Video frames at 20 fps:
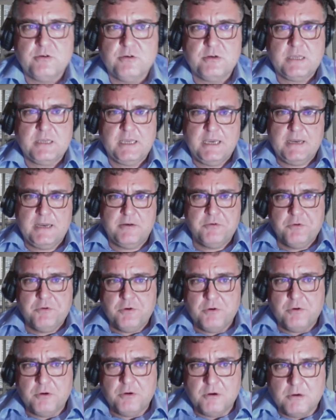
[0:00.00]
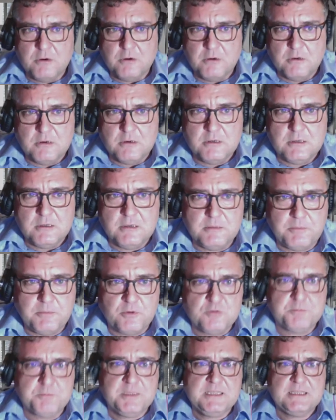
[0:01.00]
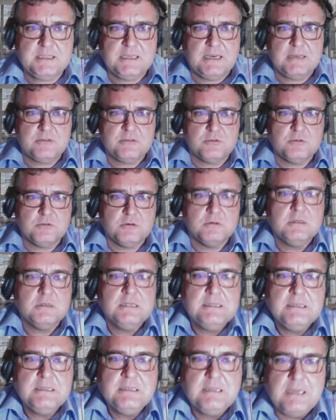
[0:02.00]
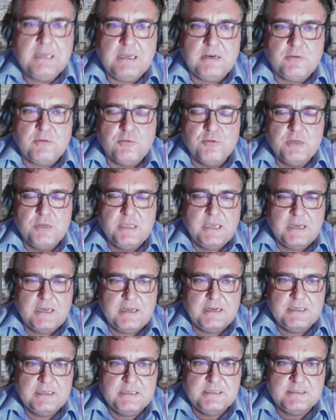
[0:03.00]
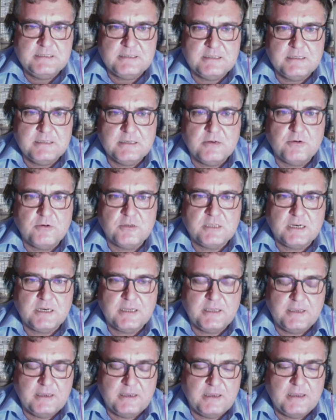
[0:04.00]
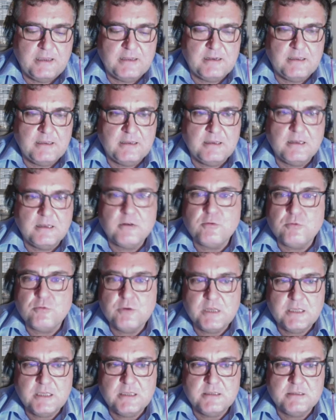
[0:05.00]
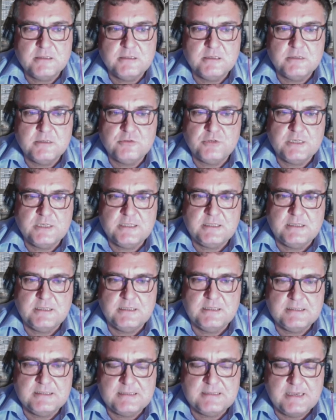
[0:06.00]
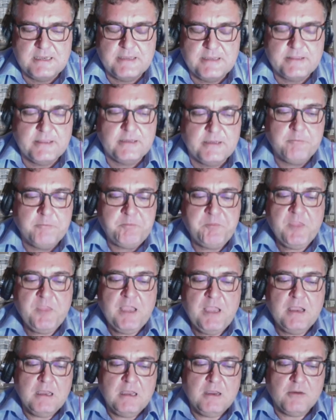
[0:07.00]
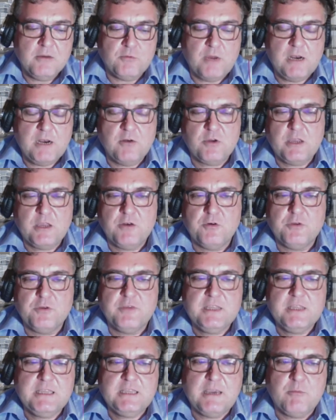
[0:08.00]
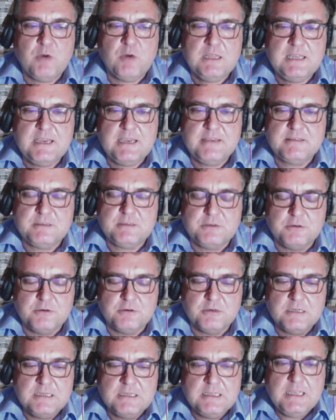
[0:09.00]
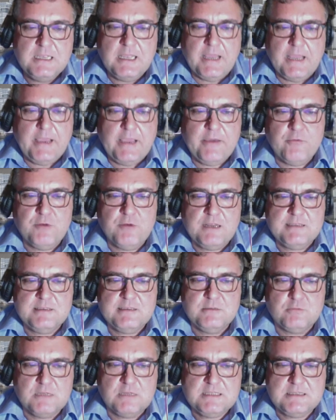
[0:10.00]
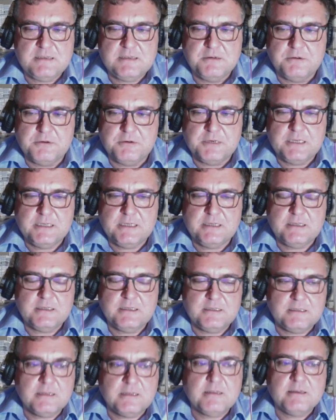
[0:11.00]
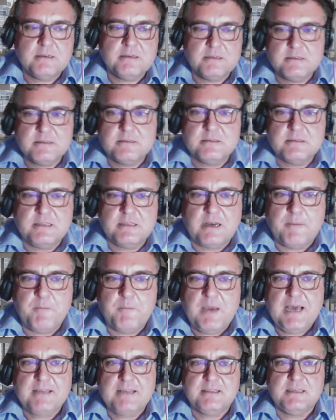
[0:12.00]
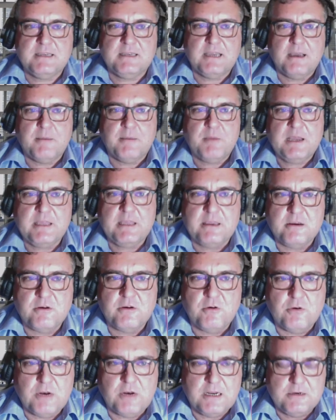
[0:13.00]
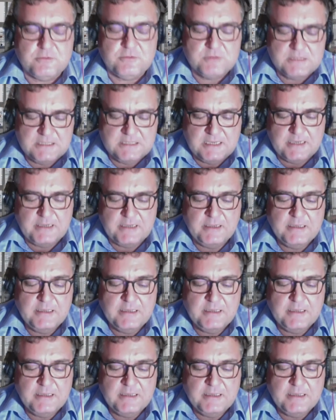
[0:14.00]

che hanno eh, prospettato alcuni analisti, oltre che alla, alcuni dirigenti d'azienda. Quello che noi vediamo adesso è una situazione eh, eh, drammatica, ma che ancora non si è